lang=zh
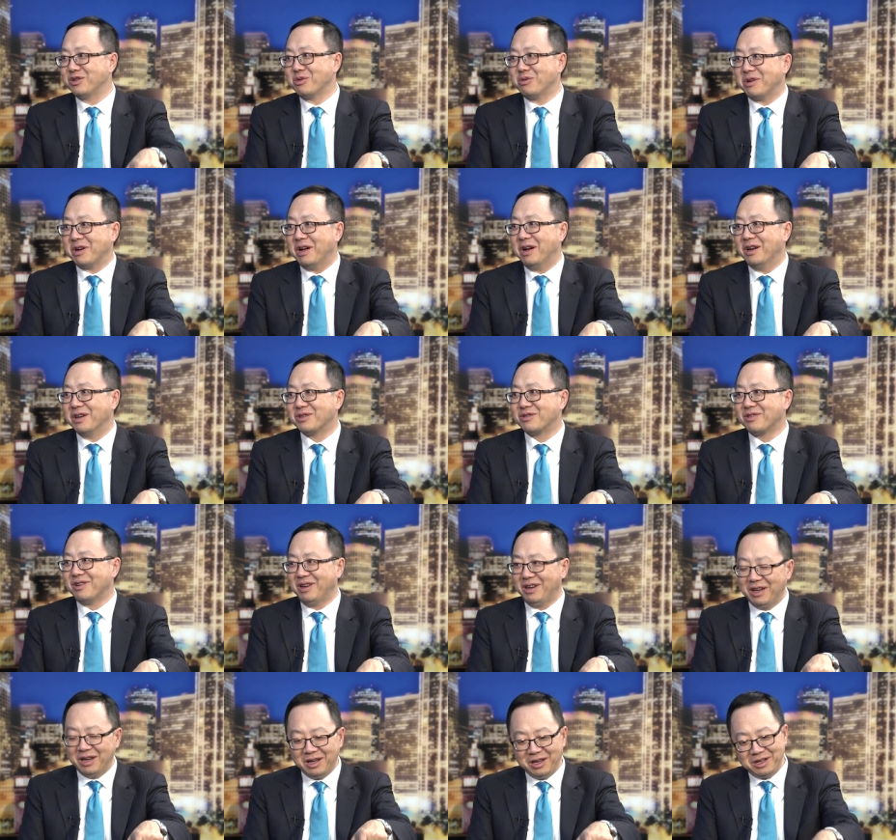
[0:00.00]
中了，是
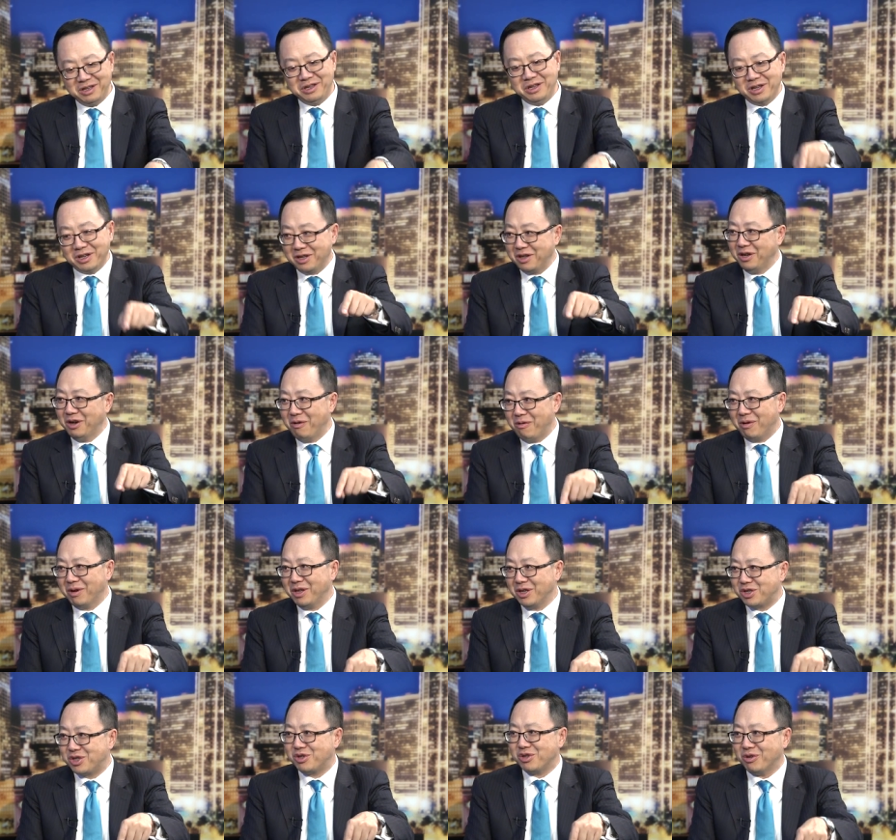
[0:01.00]
吧？哎，你喝我
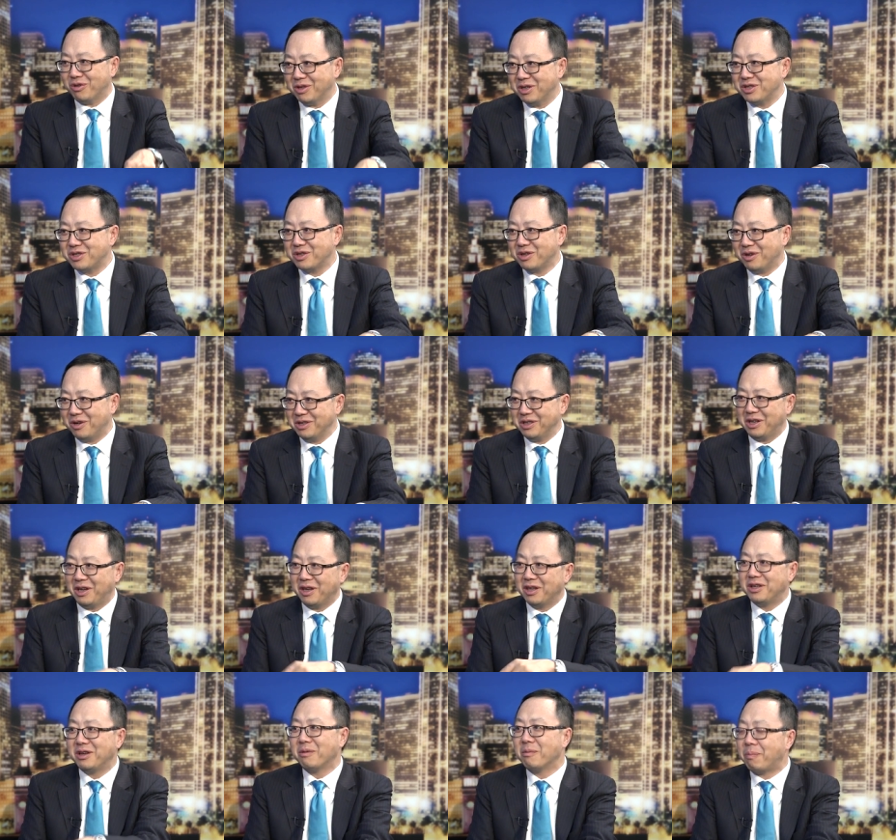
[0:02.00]
的酒的时候，你
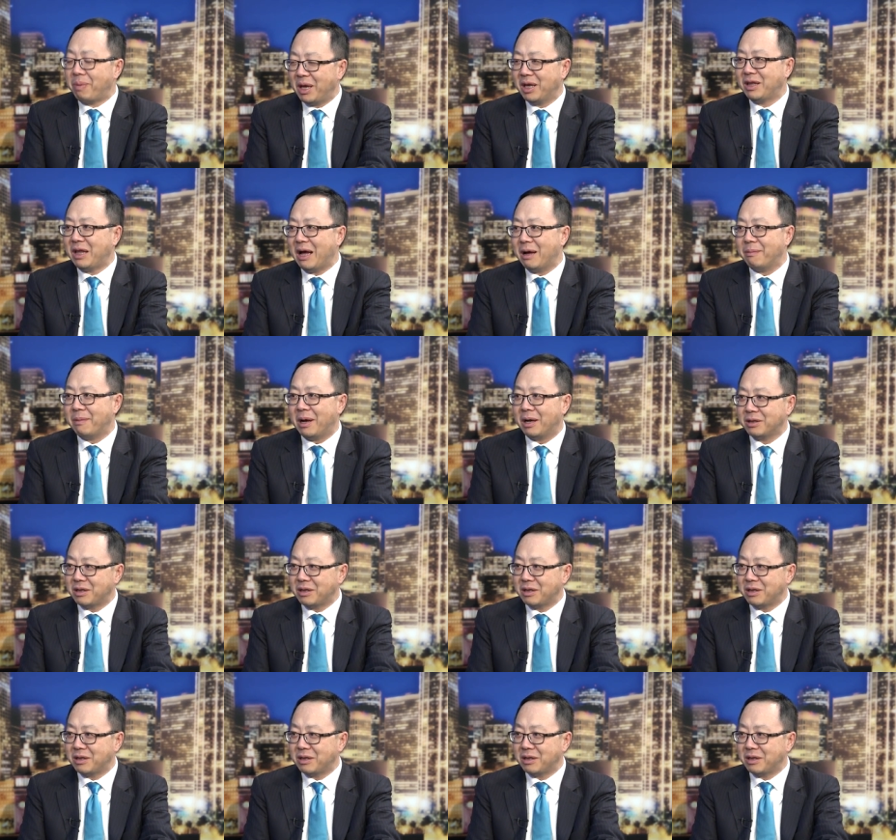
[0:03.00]
一定配大麻，